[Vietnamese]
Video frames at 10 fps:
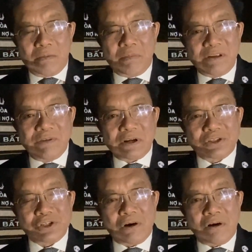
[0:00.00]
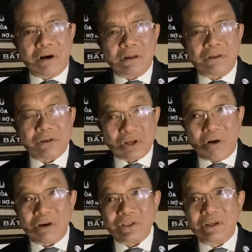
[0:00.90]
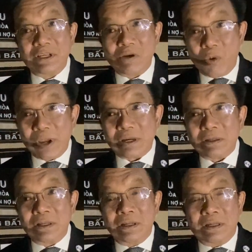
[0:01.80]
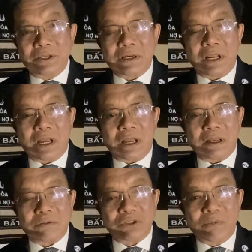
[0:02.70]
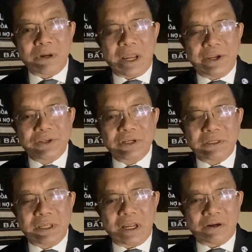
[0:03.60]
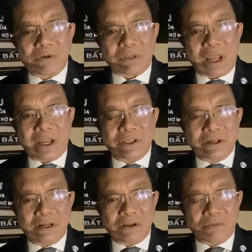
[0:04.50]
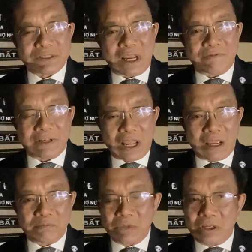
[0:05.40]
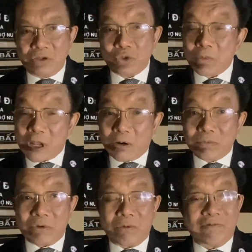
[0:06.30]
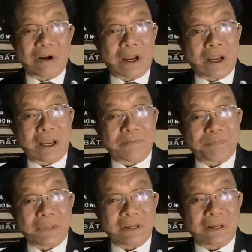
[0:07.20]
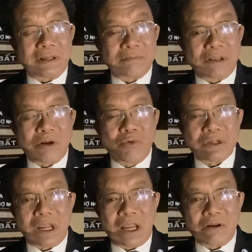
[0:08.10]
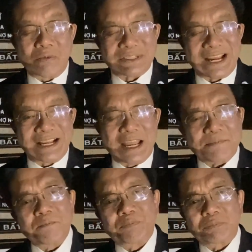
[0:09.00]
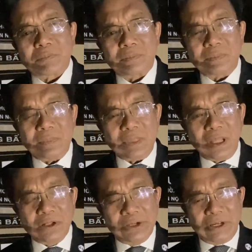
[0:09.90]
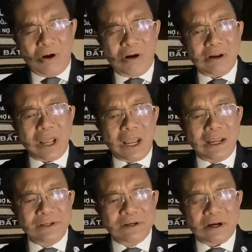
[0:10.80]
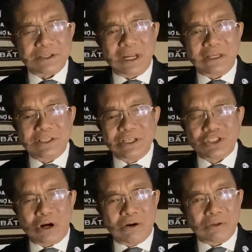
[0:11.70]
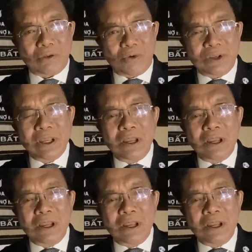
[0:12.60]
bênh vực cho tự do, cho nhân quyền, nhất là chống lại những nhà độc tài như là Cộng sản Việt Nam, Trung Cộng và các quốc gia Cộng sản khác. Thì họ đã gửi nhắn tin cho tôi